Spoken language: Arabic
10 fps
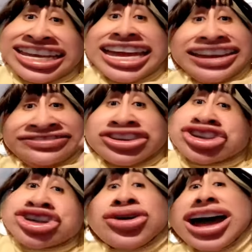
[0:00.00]

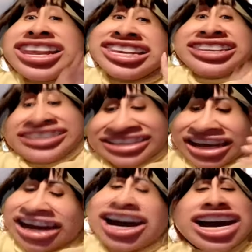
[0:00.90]
فيرشوال
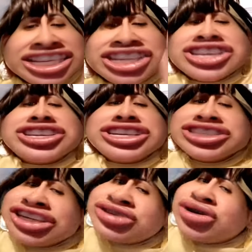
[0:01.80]
حاضر
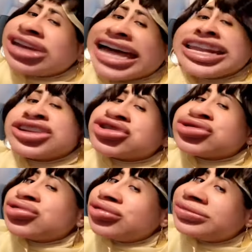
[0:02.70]
ندخل على
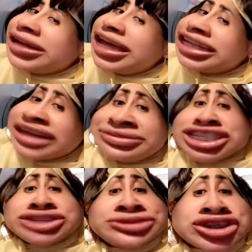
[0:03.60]
الجروب طب
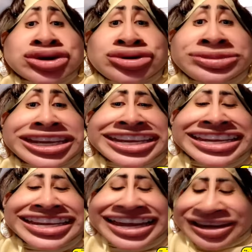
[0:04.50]
اسم الجروب ايه
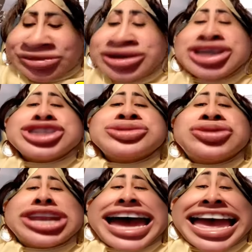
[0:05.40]
قالوا لي اسمه
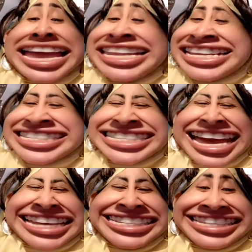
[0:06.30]
العائلة
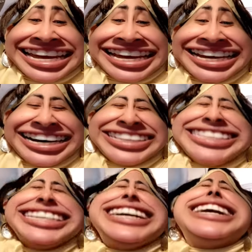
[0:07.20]
السعيدة
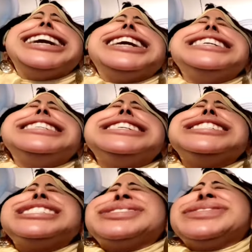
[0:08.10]
الله
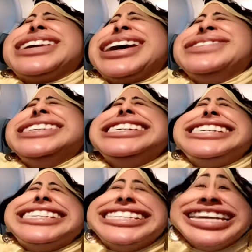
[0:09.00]
الاسم
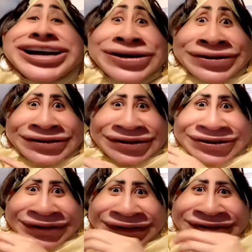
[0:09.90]
جميل وكله
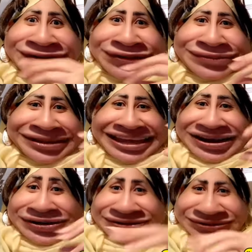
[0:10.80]
قلوب كده
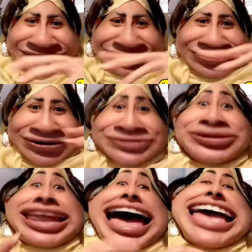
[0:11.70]
قلوب
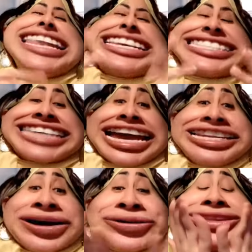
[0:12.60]
والعائلة السعيدة
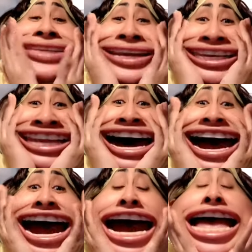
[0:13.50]
قلت الله
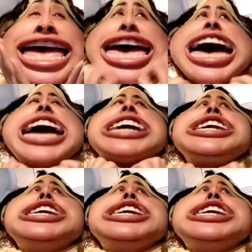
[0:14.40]
أخيرا